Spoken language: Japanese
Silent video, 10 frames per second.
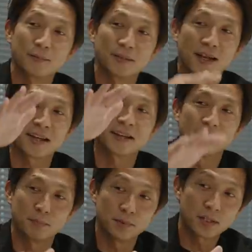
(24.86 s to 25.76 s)
もうない
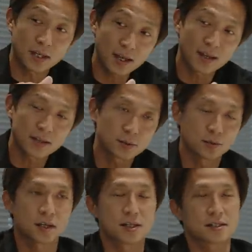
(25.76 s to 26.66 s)
分だけ
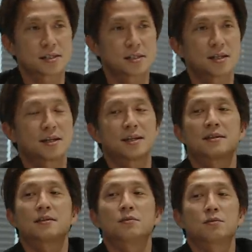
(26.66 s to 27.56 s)
ちょっと計算しながらっ
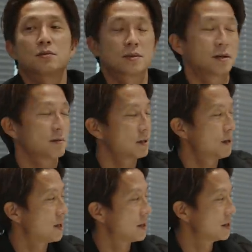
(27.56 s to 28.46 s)
ていうことになるん
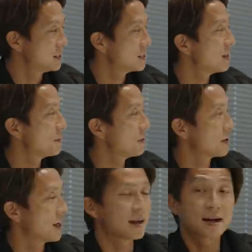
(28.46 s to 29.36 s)
で、まあ、2試合目の
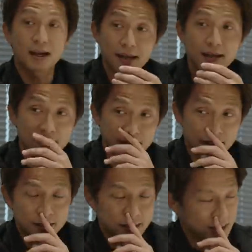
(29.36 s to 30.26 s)
展開
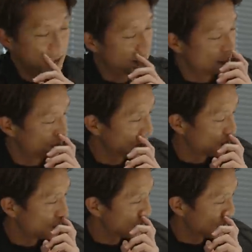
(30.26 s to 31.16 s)
次第にはなると
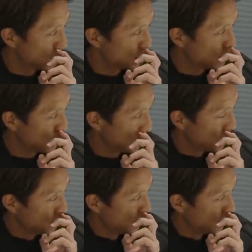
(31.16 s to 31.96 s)
思いますけど、